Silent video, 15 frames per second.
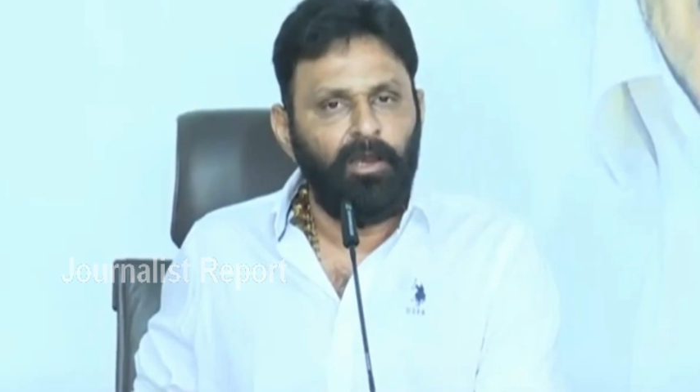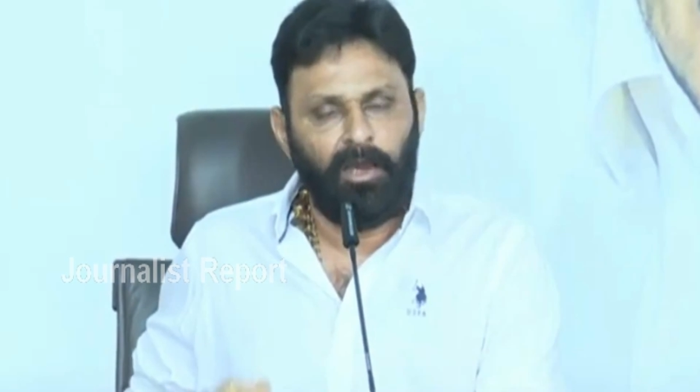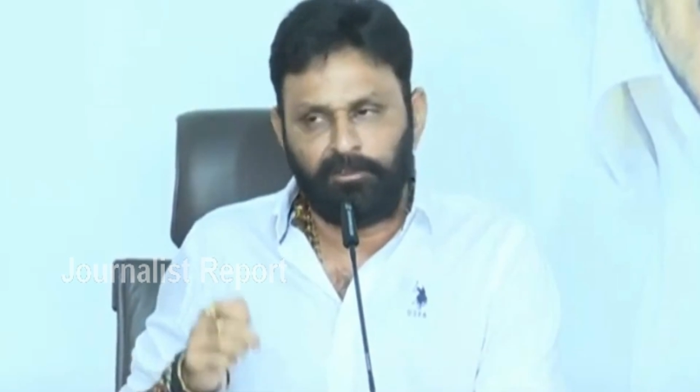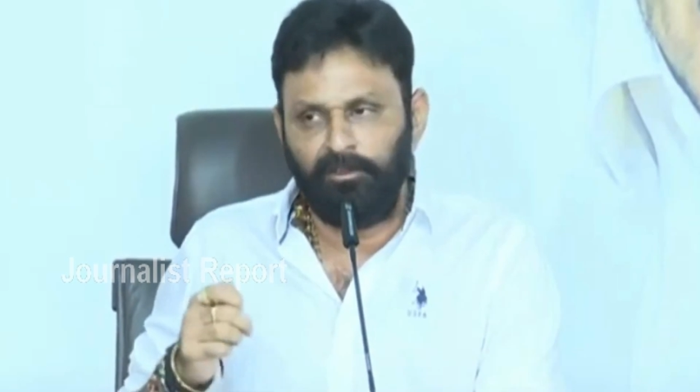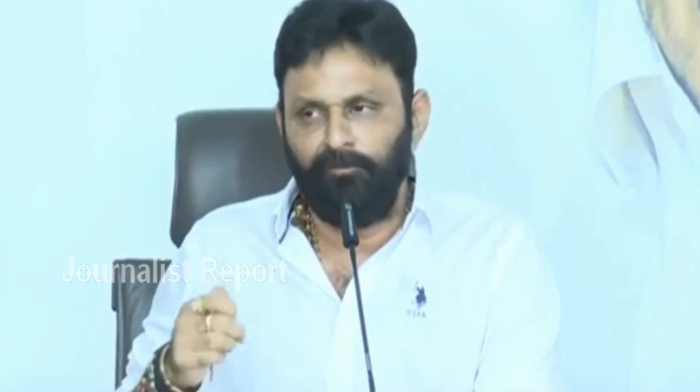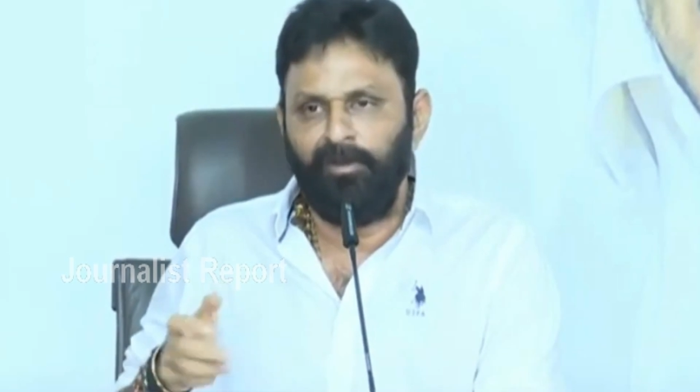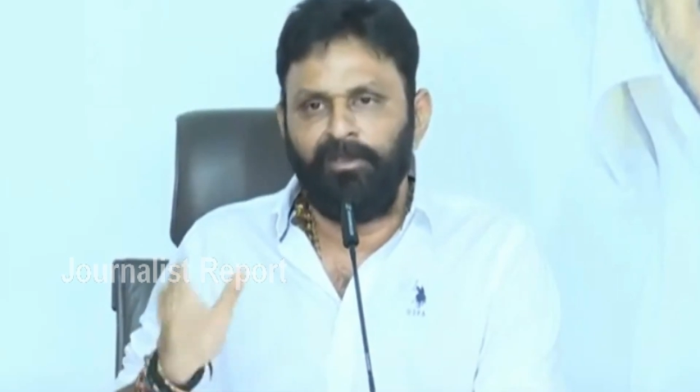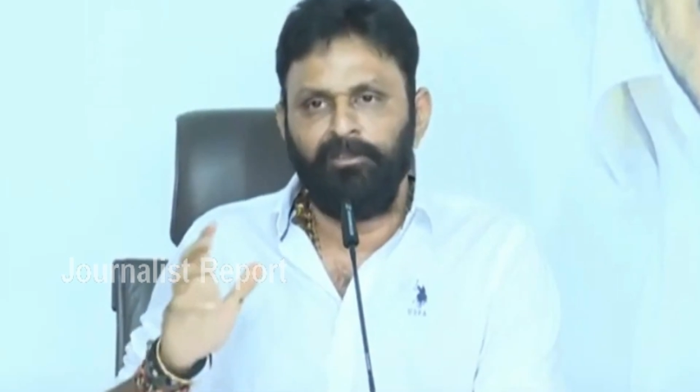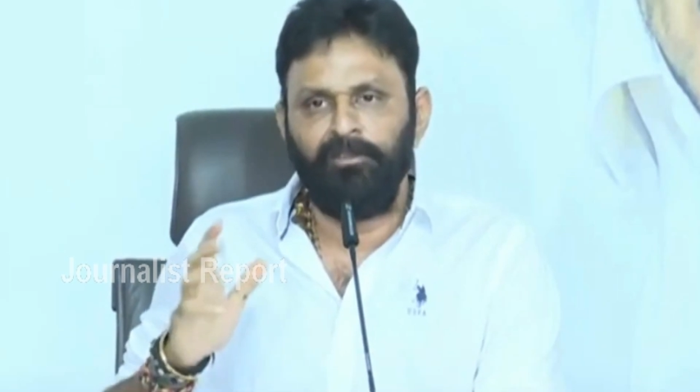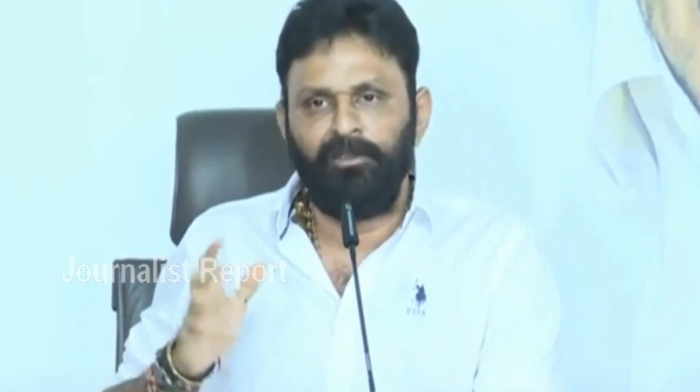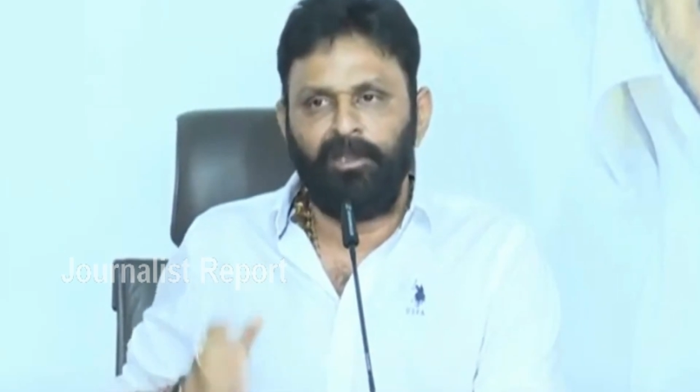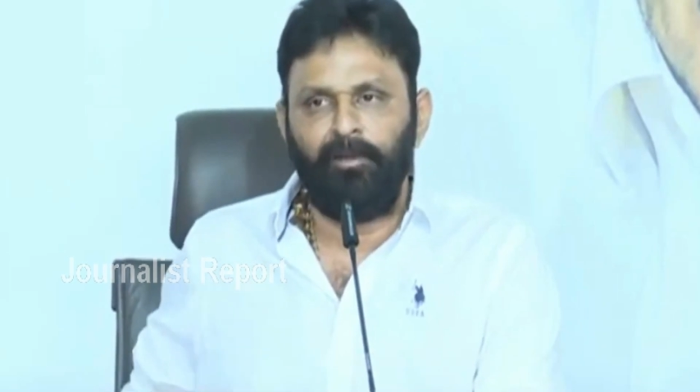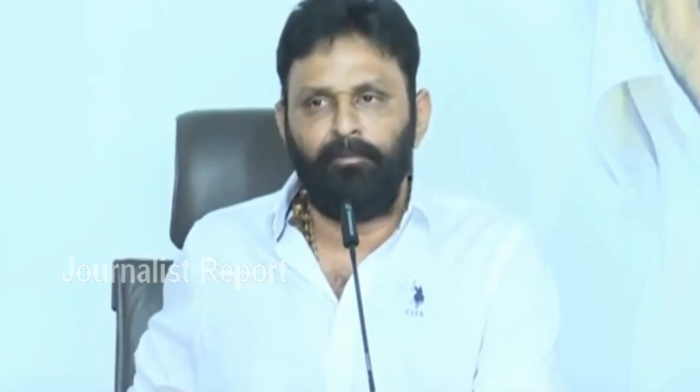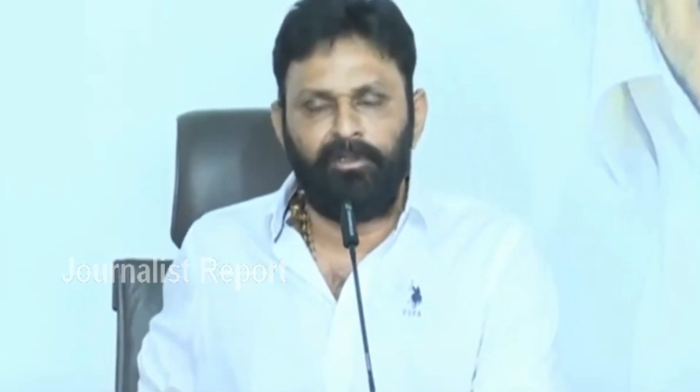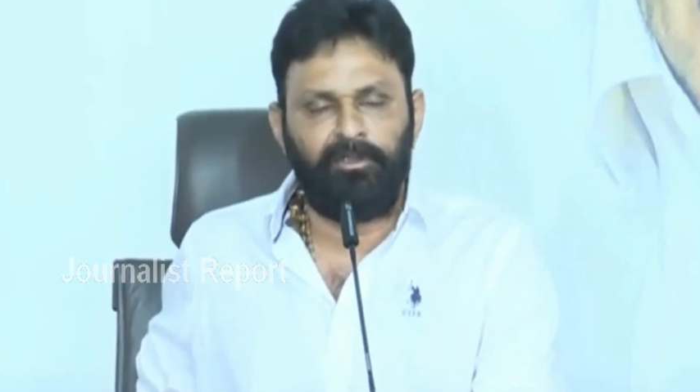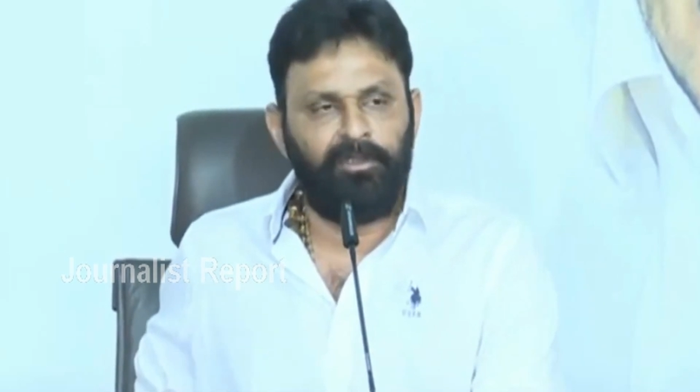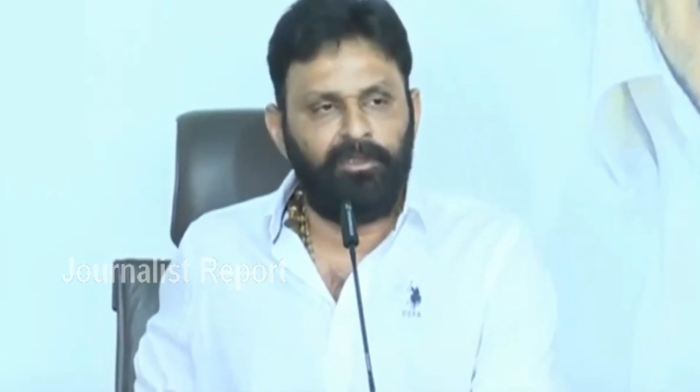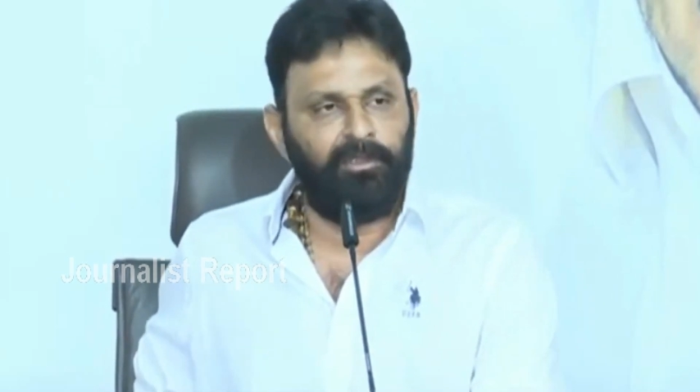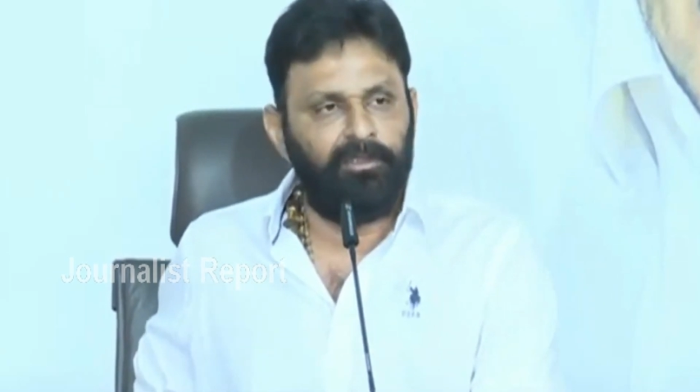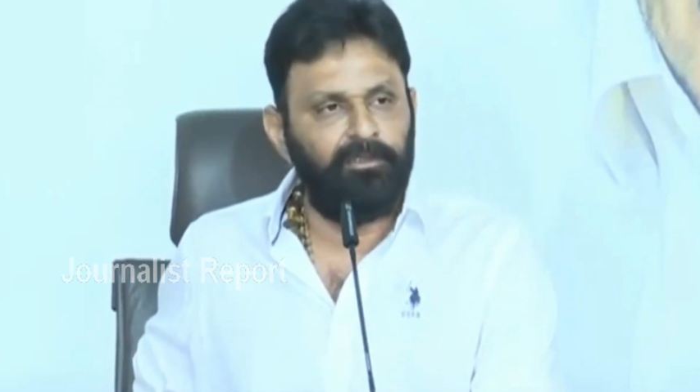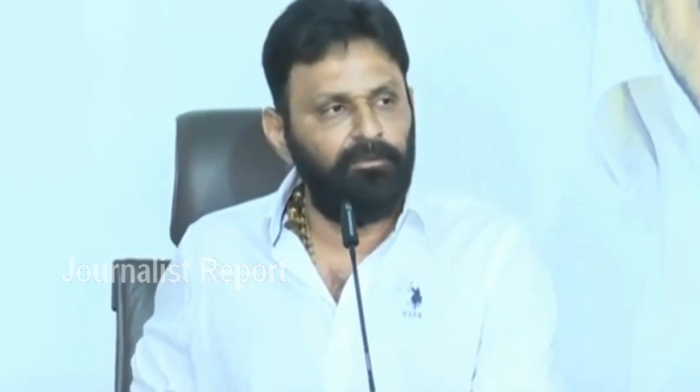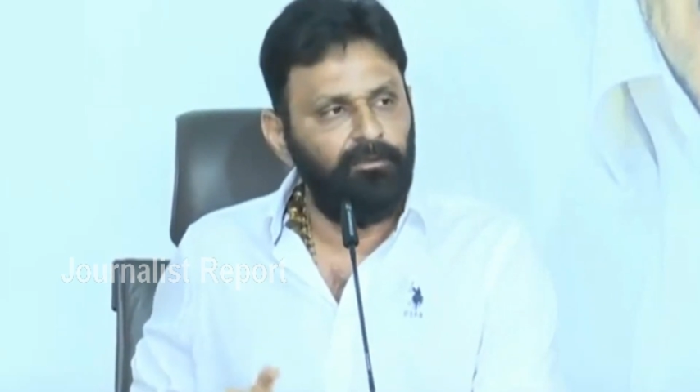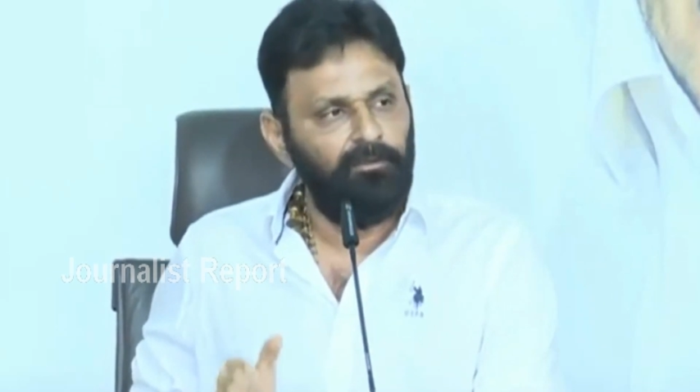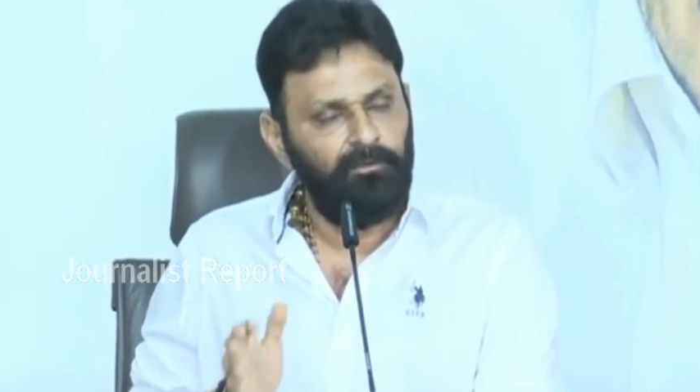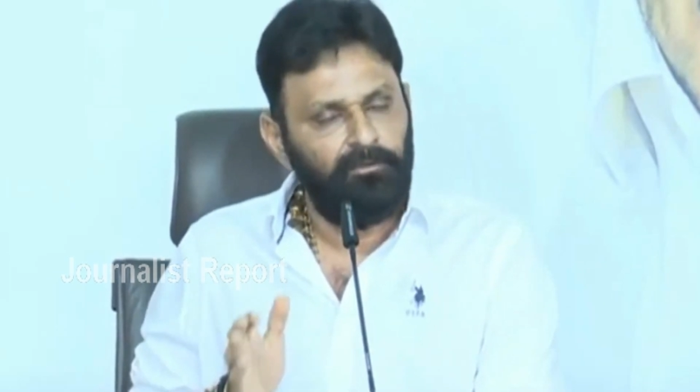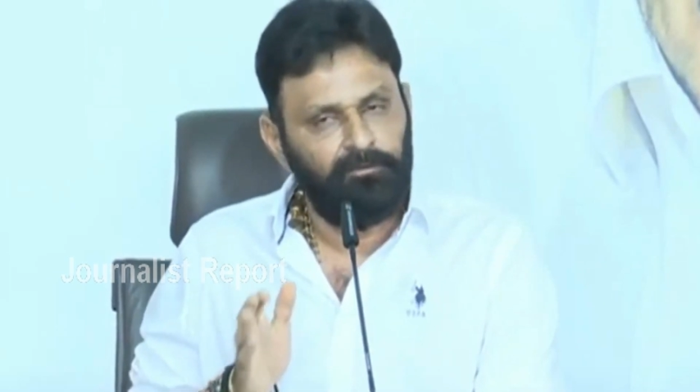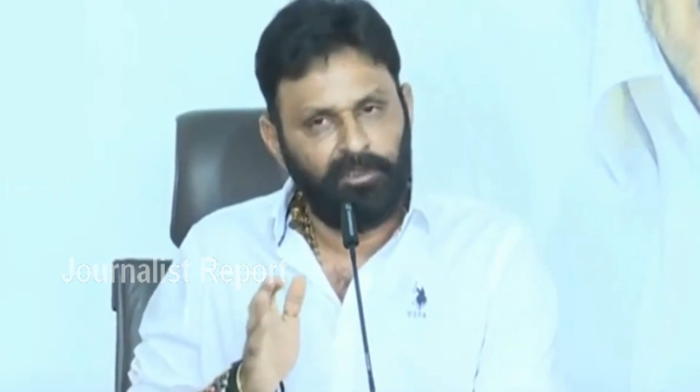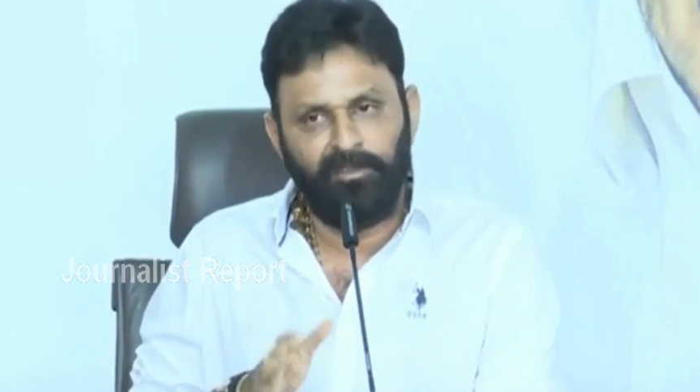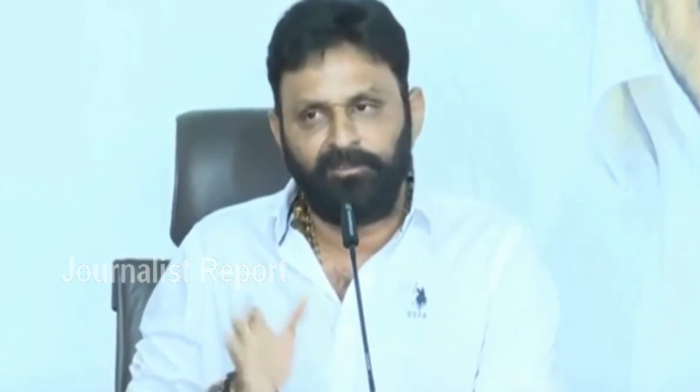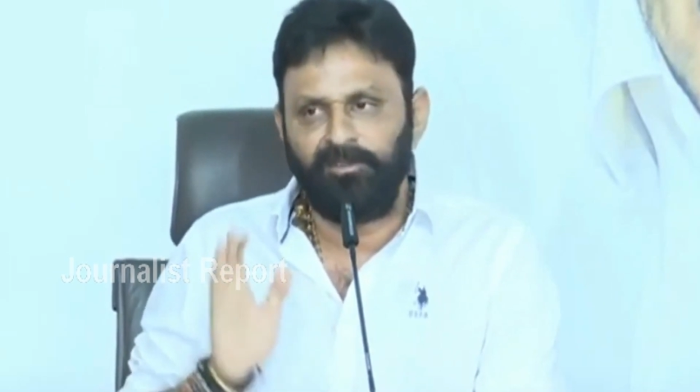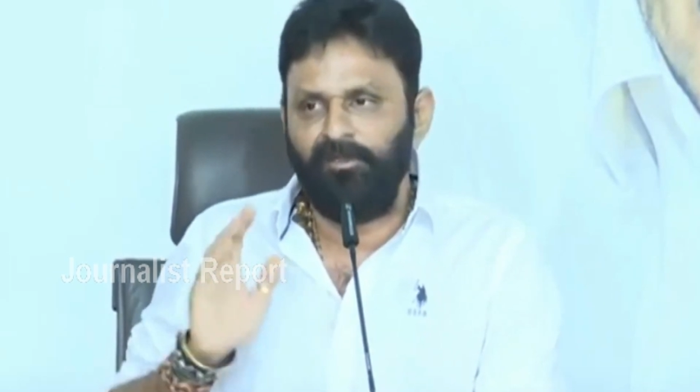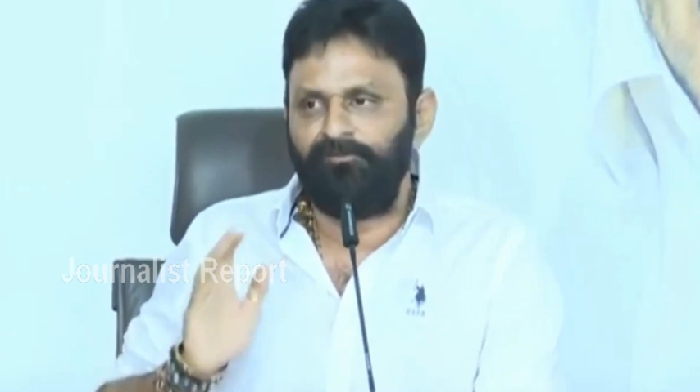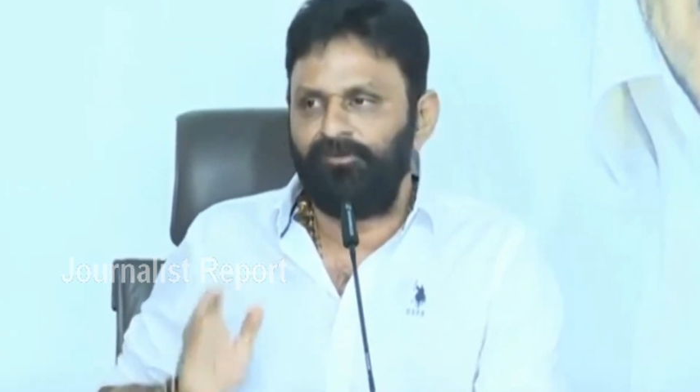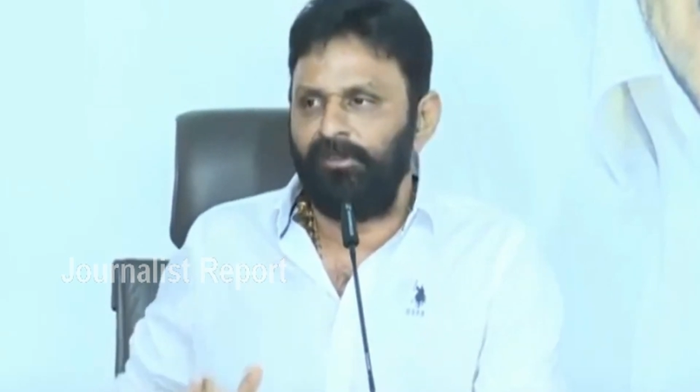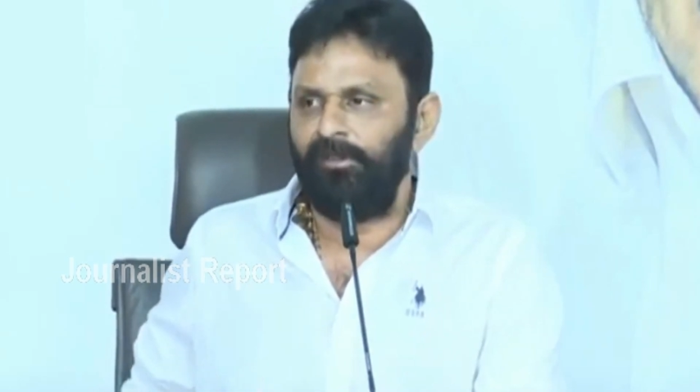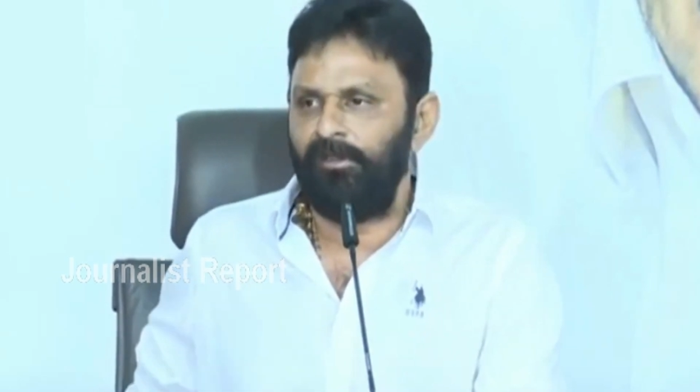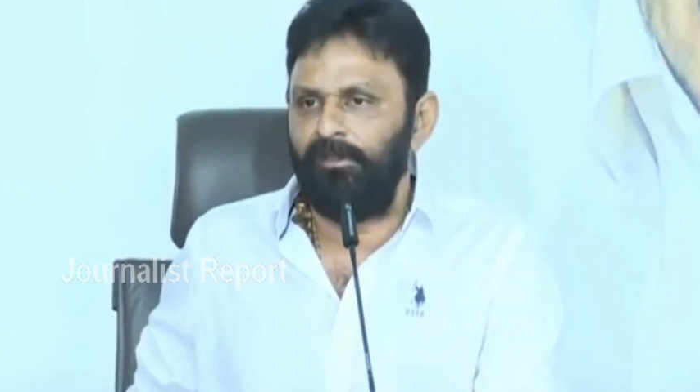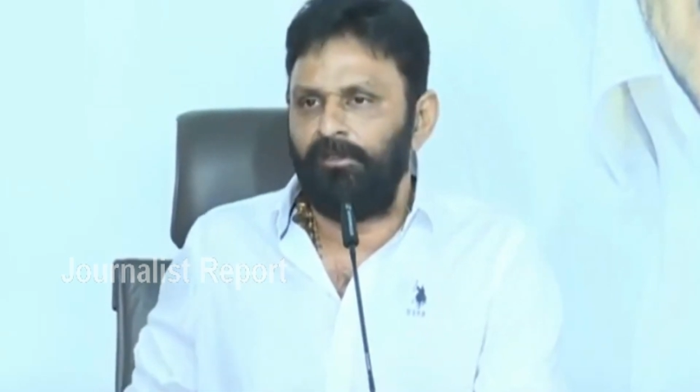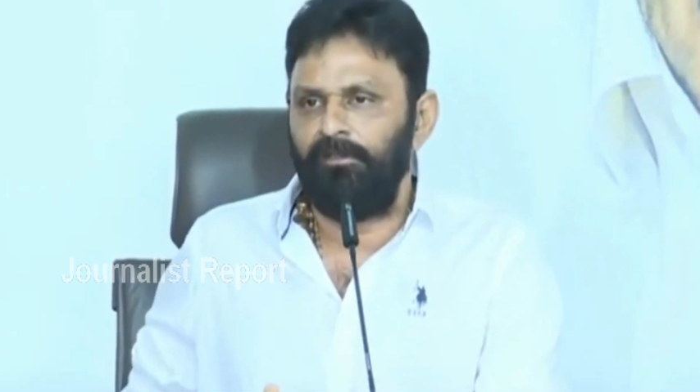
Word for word: అర్థమైంది కాబట్టి దయచేసి